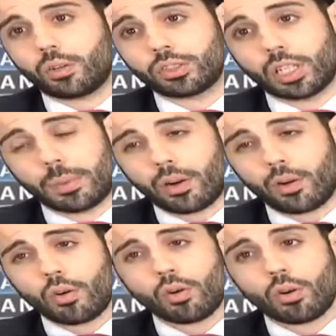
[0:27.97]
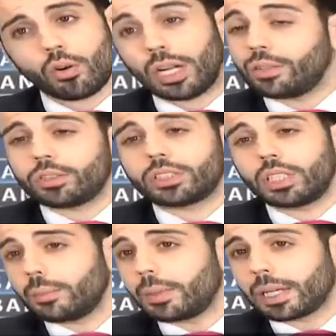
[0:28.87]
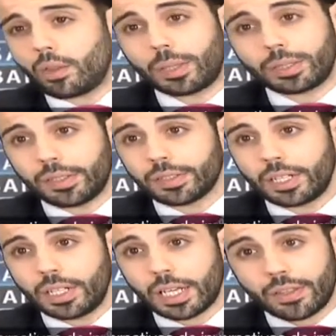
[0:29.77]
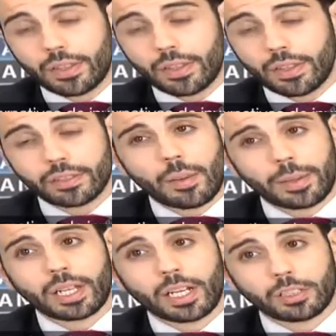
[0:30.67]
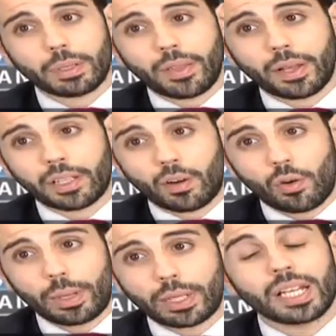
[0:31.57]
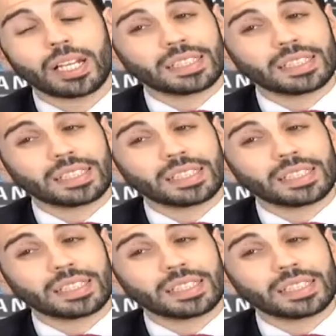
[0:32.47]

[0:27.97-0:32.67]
conservarlo conservarlo, al que no esté en el mercado mantenerse en liquidez, sencillamente a la espera de que se rompan.